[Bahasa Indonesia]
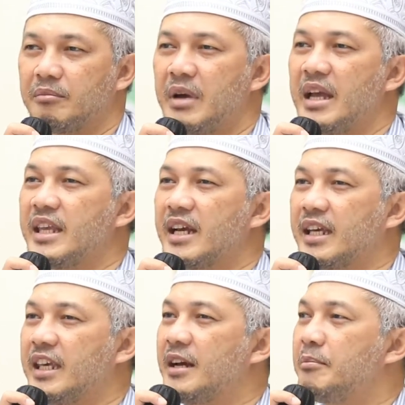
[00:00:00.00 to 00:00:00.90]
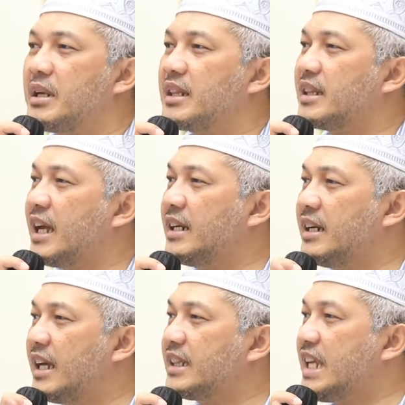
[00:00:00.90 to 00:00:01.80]
banyak yang
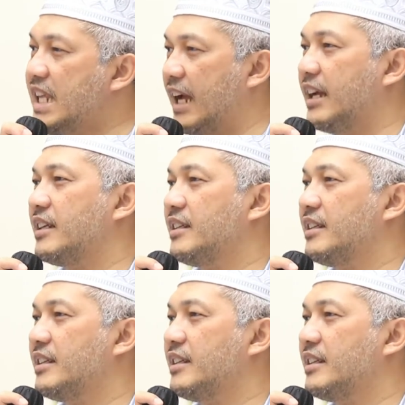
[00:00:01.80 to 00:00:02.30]
bertanda tanya.